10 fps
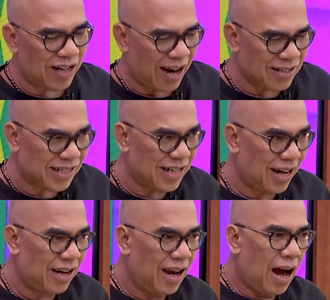guest today,
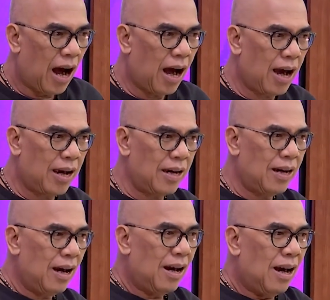ay
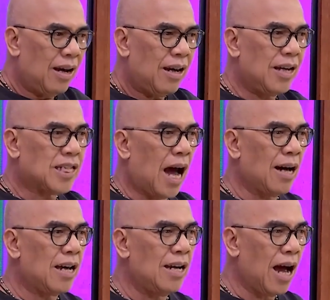
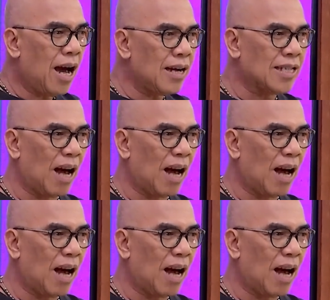isang ina, isang